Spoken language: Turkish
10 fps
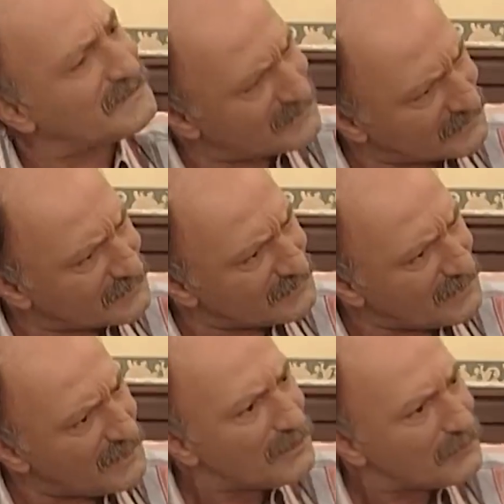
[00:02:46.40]

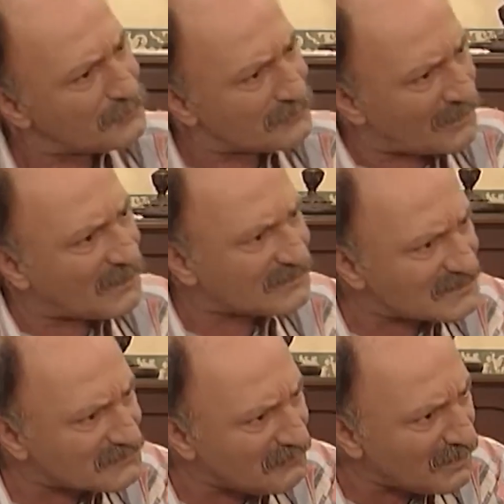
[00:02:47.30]
Sizinkinde Yunan
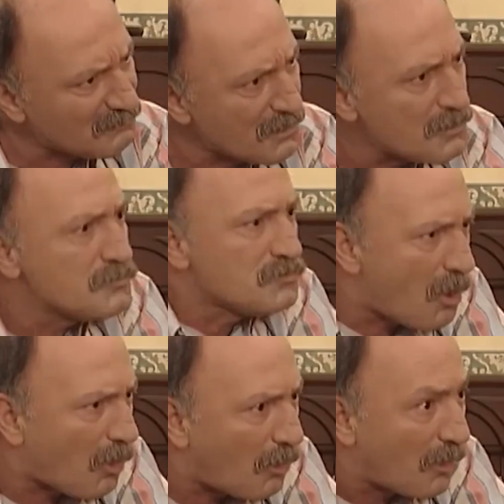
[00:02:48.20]
adası var mı?
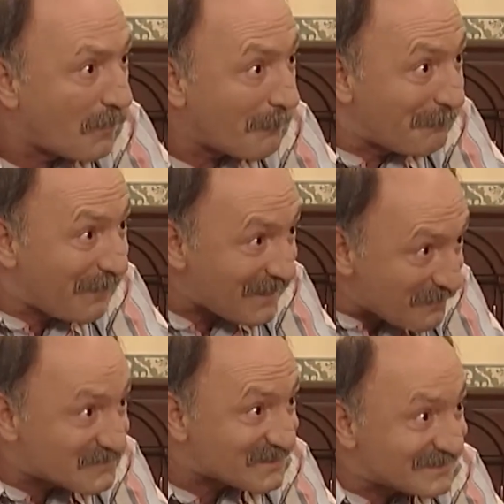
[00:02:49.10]
Yok.
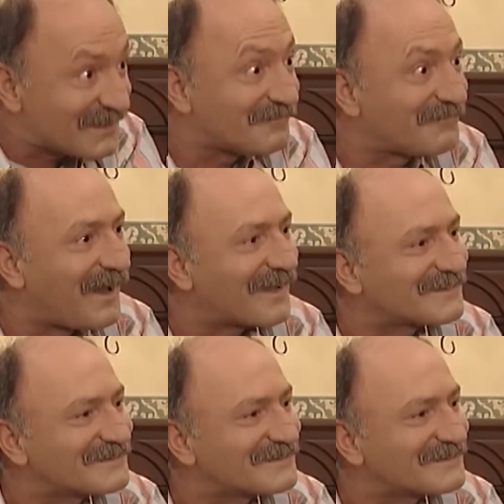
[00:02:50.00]
Benimkinde var.